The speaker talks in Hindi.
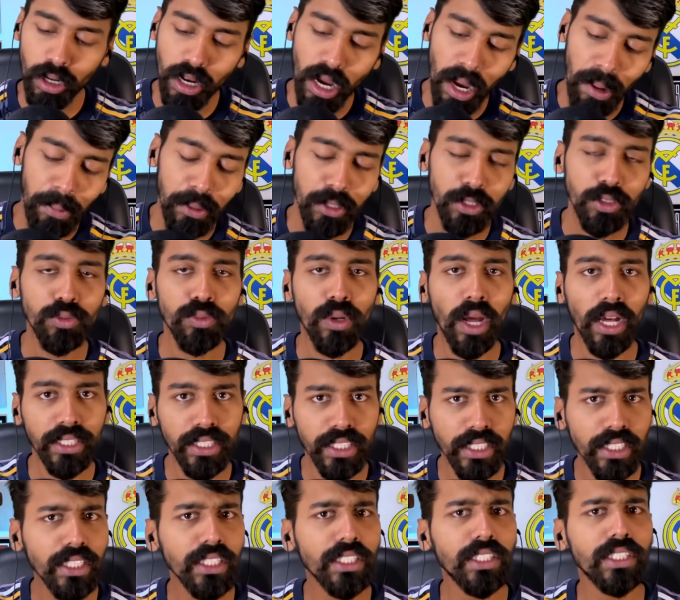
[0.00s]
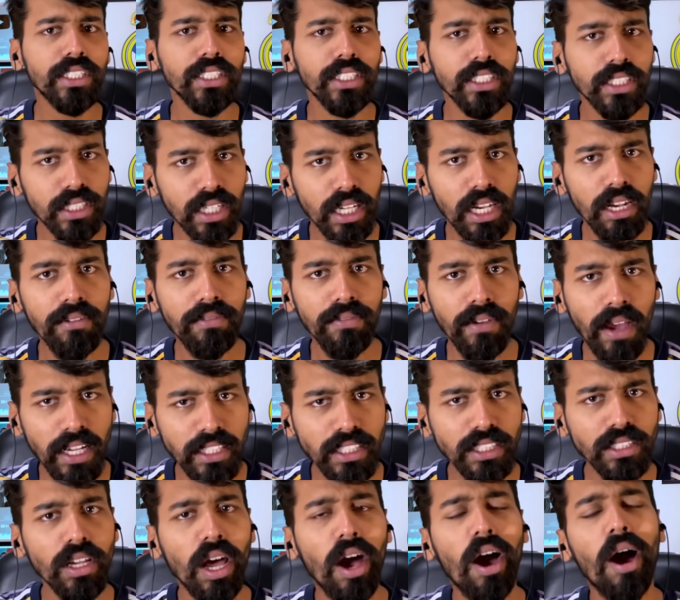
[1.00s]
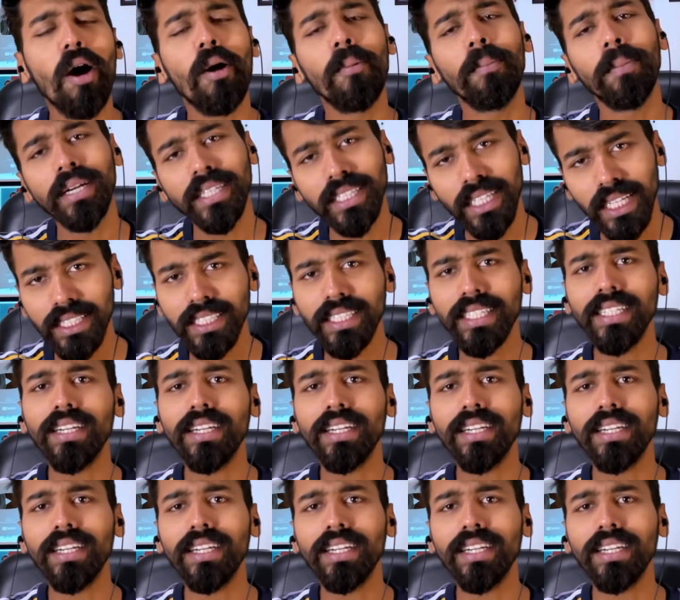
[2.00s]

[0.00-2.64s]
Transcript: खबर सुना दी जिस चीज़ के लिए फैंस हमेशा से ही